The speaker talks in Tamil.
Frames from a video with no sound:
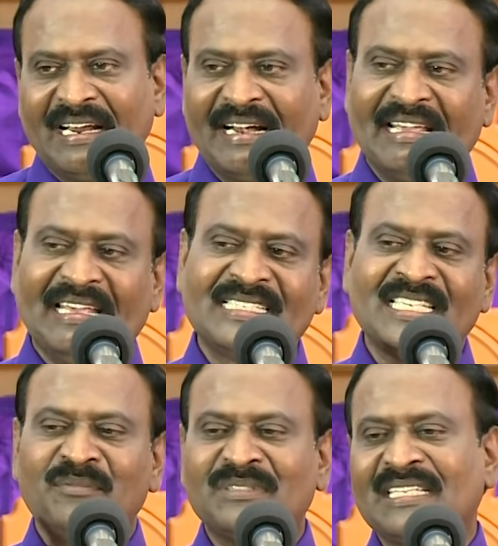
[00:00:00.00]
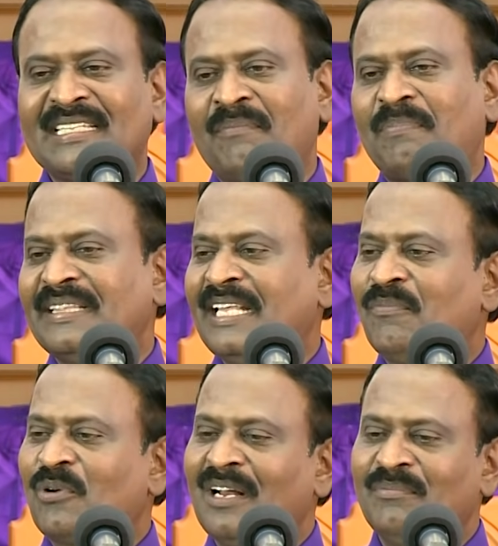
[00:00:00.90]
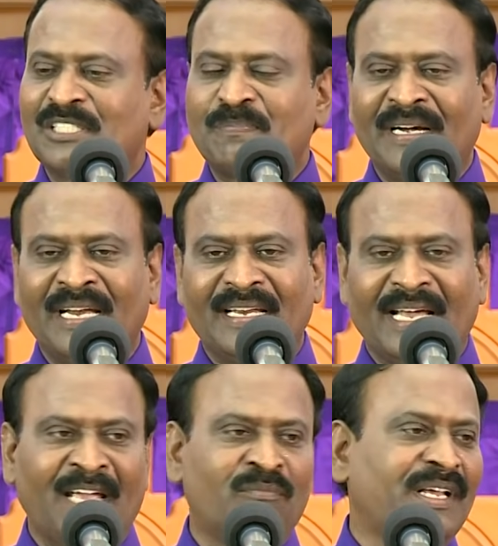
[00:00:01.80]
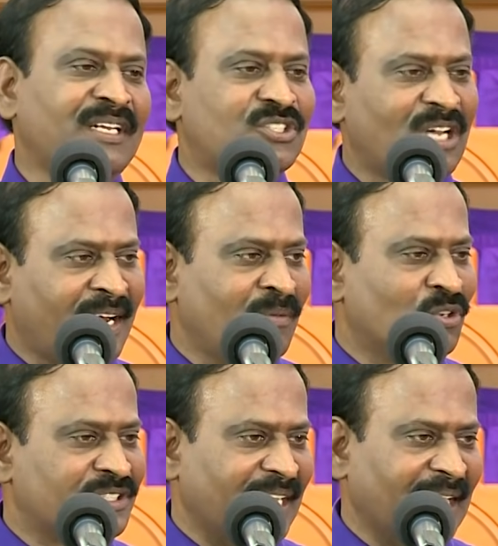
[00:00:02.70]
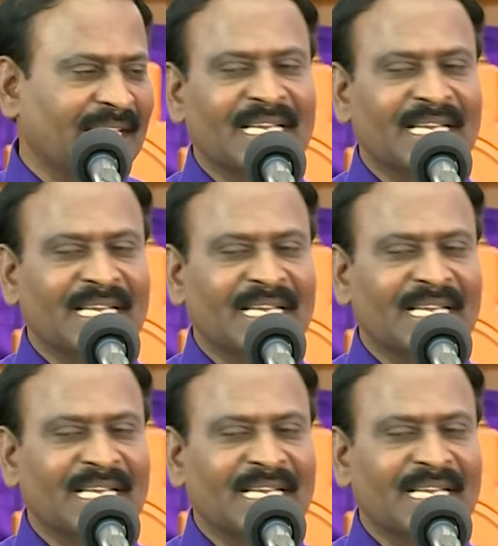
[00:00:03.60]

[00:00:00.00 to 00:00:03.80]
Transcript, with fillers: கடைசி நிமிஷத்தில் பந்தய பொருளை மிஸ் பண்ணிட்டேன் ஐ எம் வெரி சாரி மோசே